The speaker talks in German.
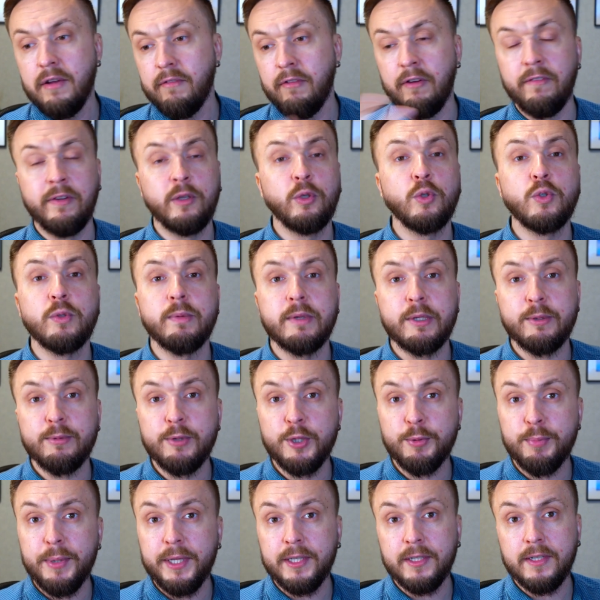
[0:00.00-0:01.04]
Weil wenn du zum Beispiel
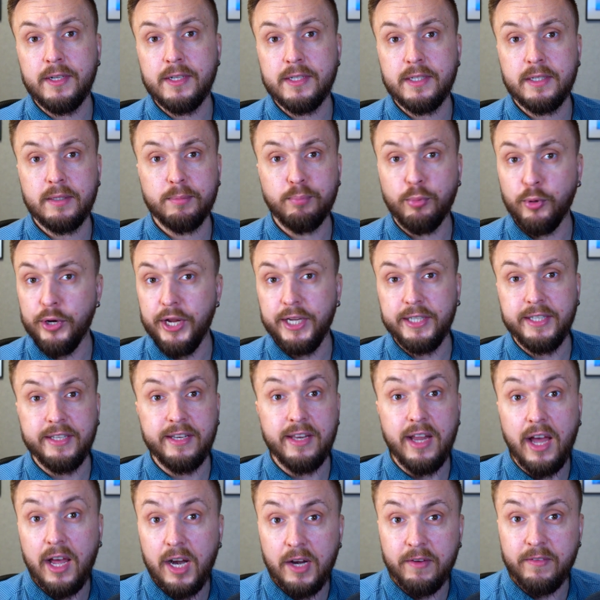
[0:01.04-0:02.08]
später das Projekt in
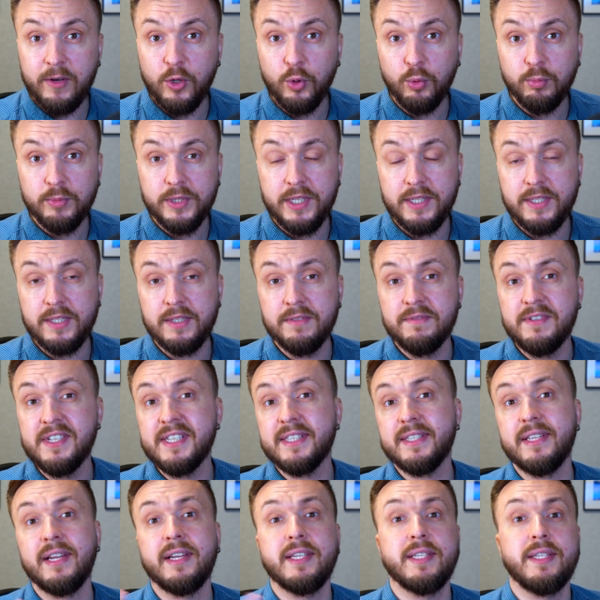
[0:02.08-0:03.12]
Laravel umsetzen
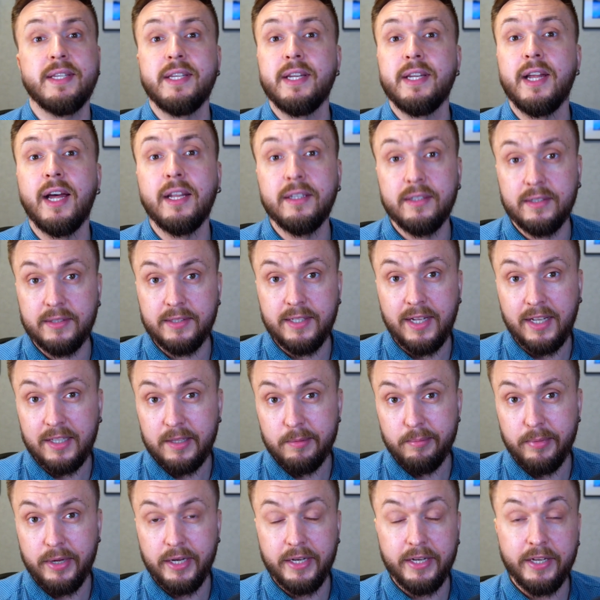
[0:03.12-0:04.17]
willst, da hast du eine andere
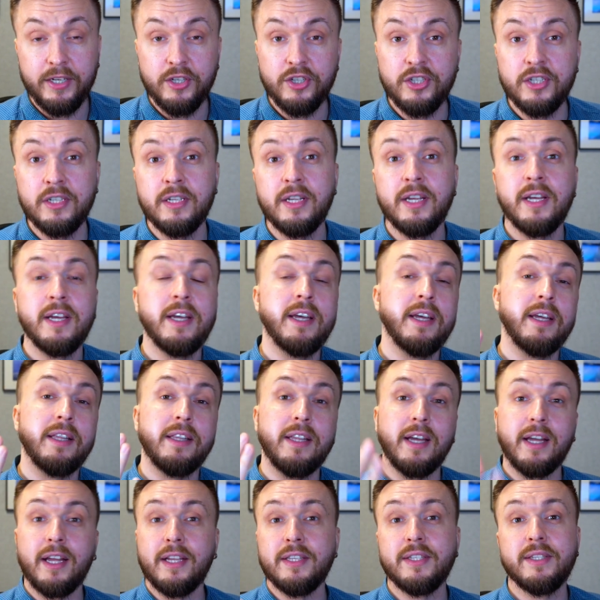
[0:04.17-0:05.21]
Datenbank-Engine,
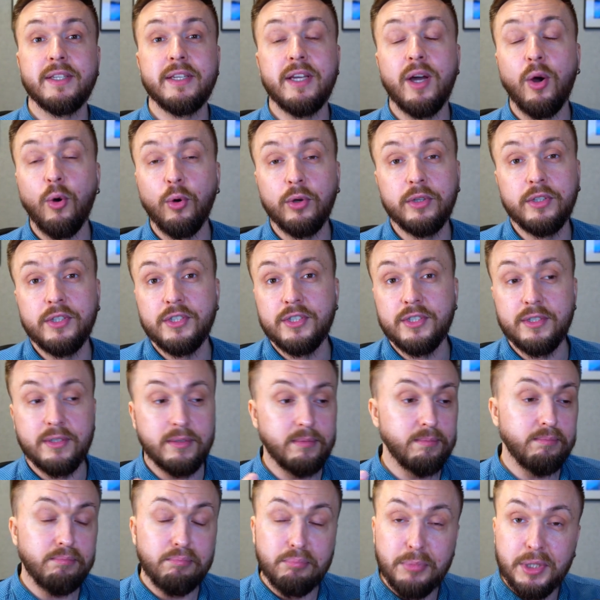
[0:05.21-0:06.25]
da kannst du ja auch nicht
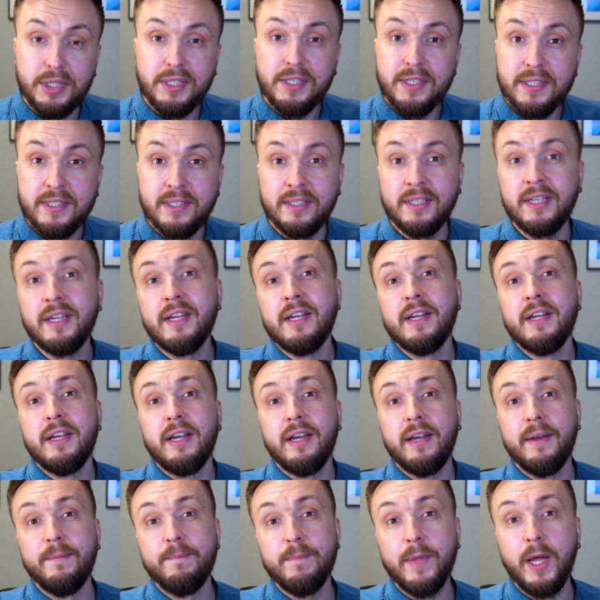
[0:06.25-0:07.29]
mit diesen
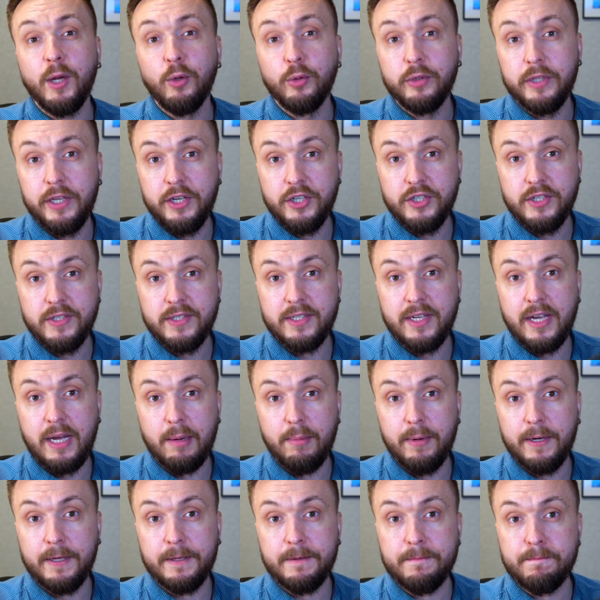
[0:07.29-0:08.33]
ähm, Annotations
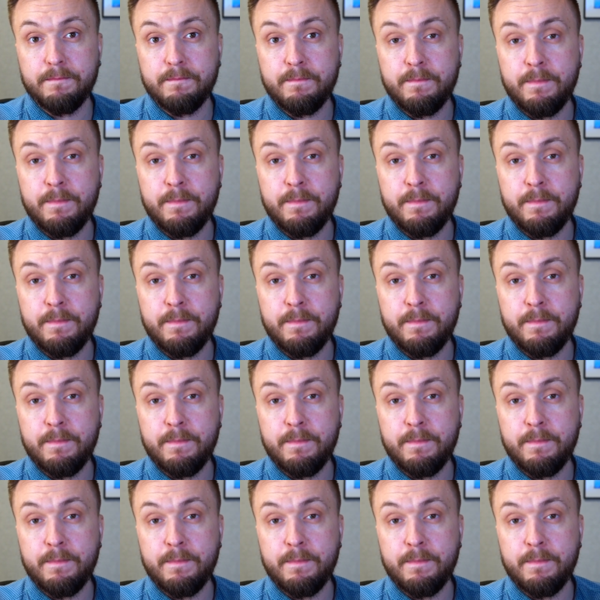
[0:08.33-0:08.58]
arbeiten.